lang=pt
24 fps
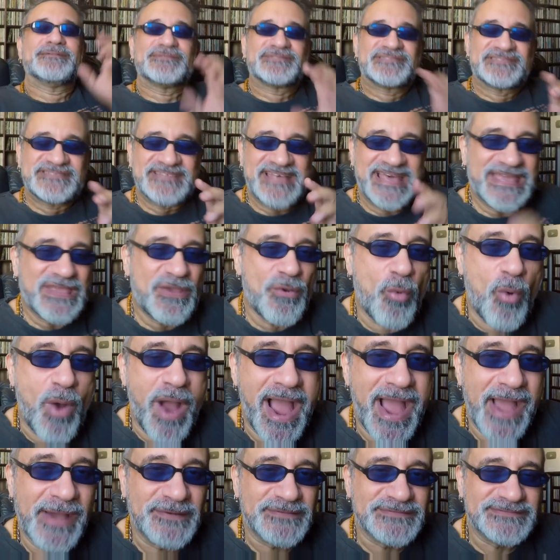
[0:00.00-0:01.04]
Zack
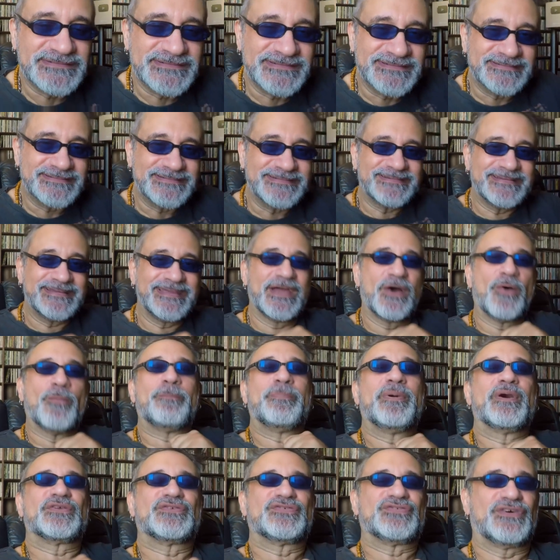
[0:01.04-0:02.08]
Wild é o
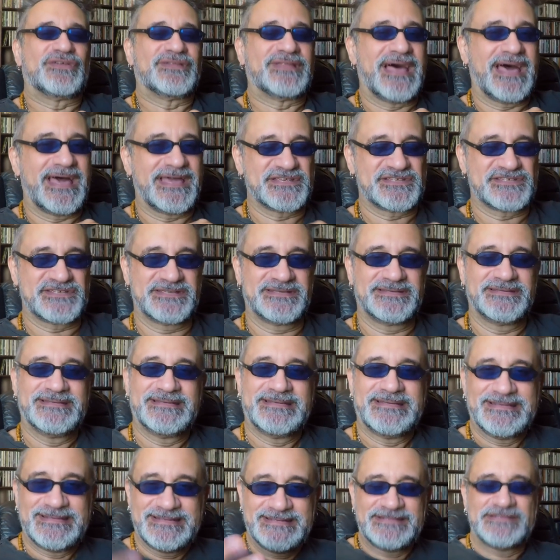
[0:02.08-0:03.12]
personagem
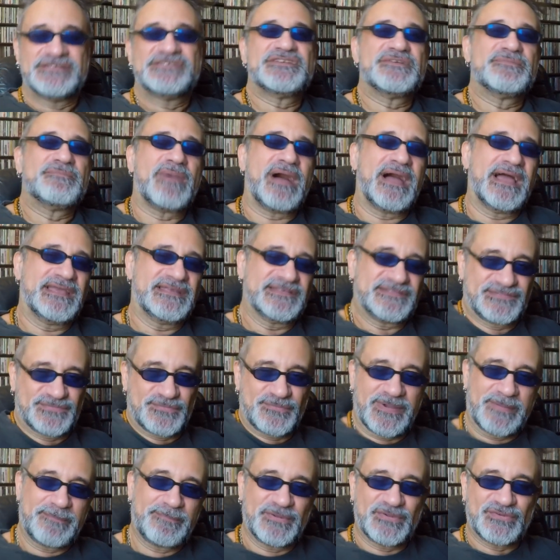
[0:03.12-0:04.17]
de mais
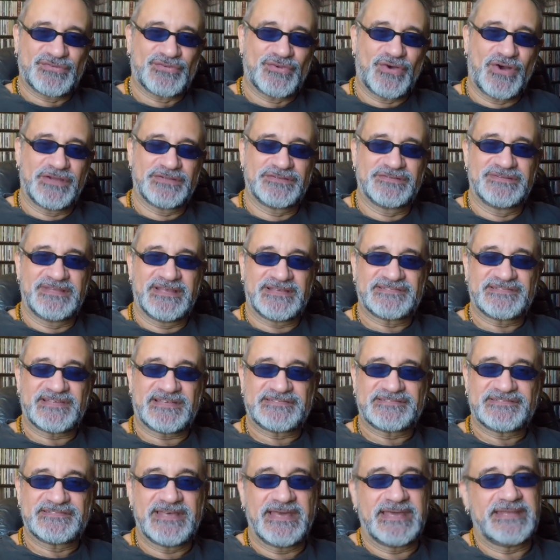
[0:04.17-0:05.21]
um episódio dessa
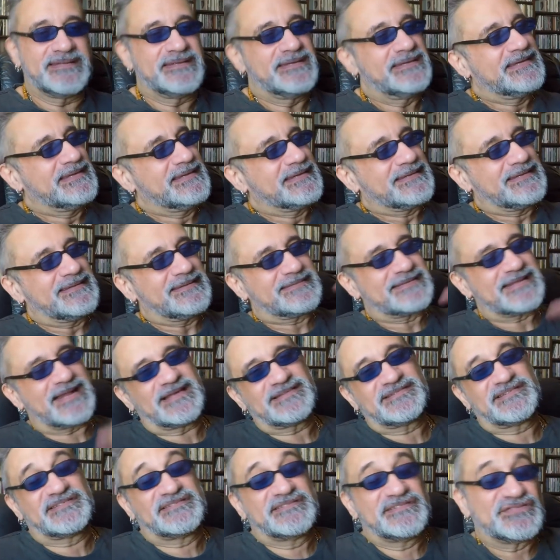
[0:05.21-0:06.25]
série que
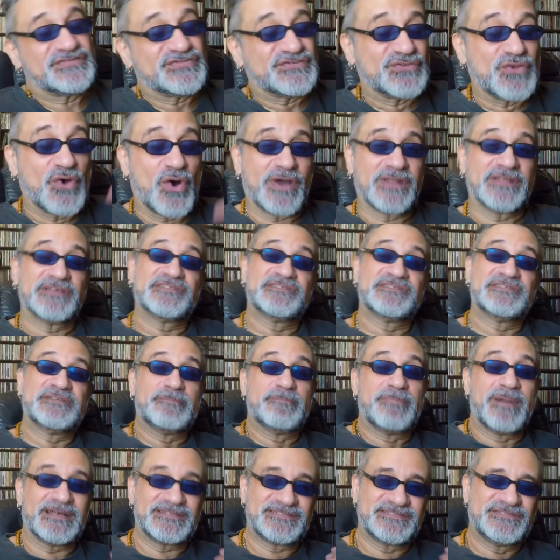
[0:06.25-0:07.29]
traz as histórias de
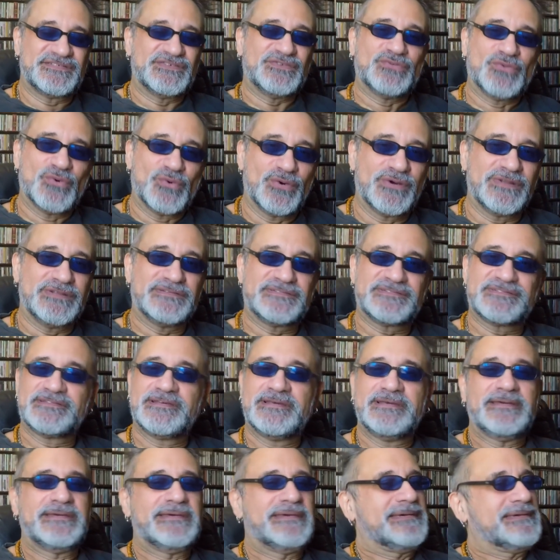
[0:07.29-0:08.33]
bastidores
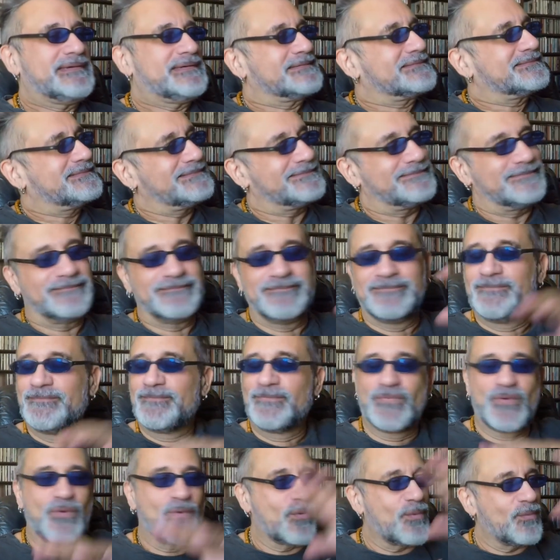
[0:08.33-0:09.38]
que
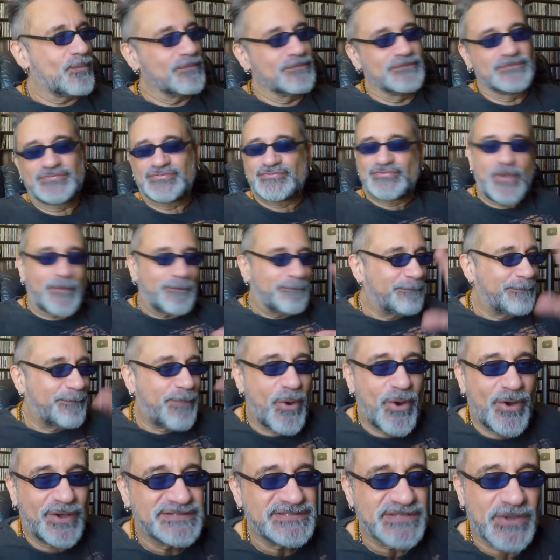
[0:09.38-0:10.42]
só
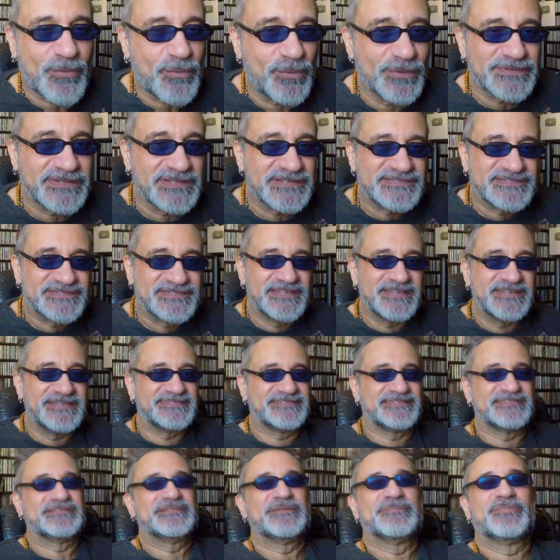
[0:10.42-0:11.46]
pode acontecer
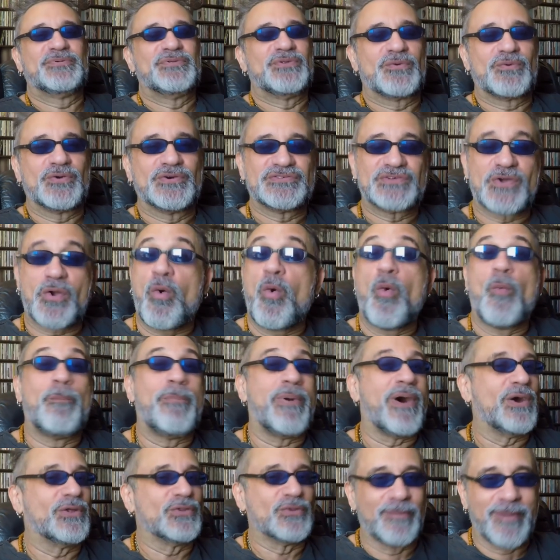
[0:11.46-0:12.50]
esse tipo de coisa com o
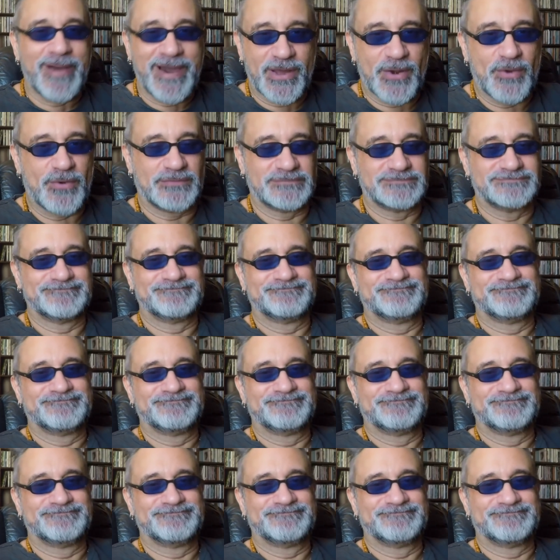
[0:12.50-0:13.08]
Paulo Maron.